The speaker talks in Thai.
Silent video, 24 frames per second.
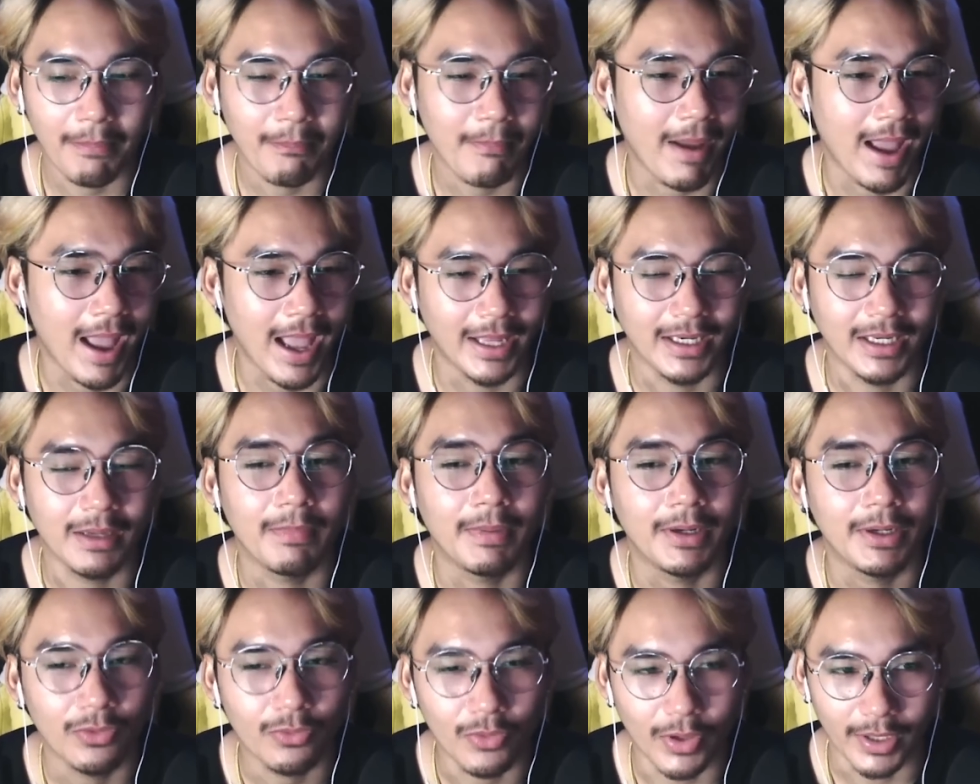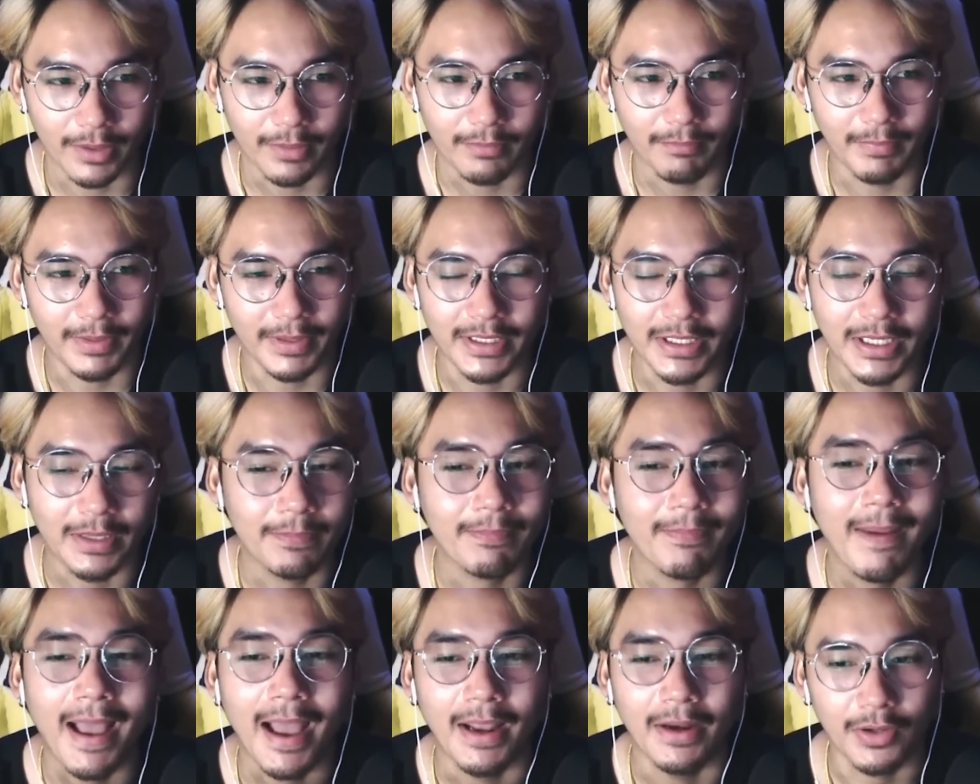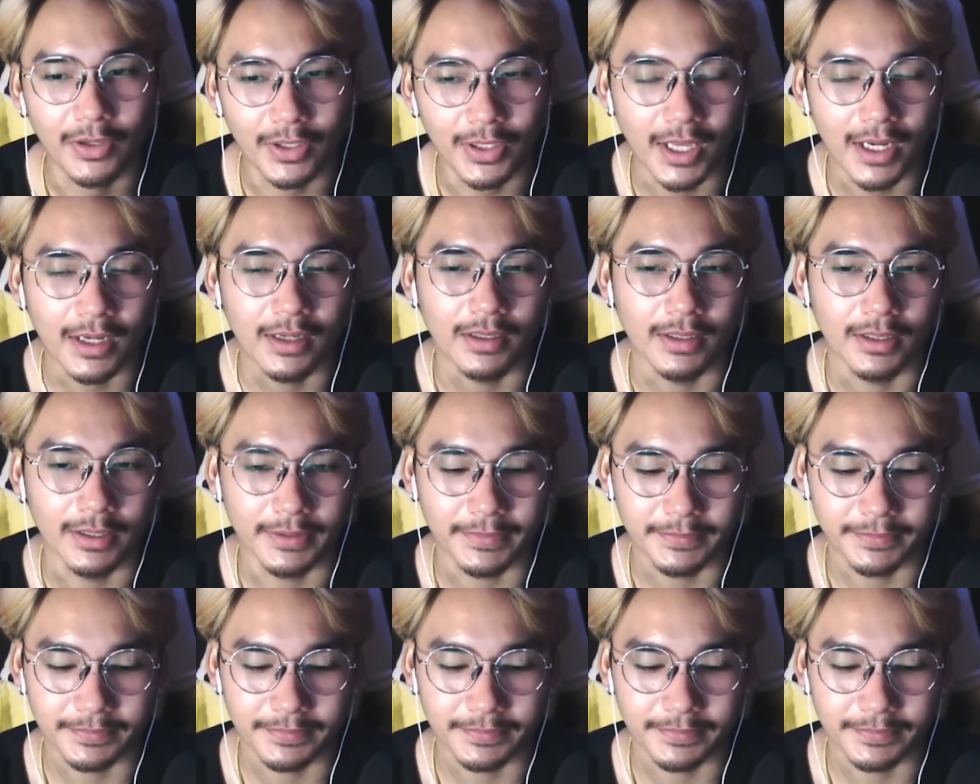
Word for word: หมาเนี่ยมาด้วยมาเดินป่าด้วยกันเลย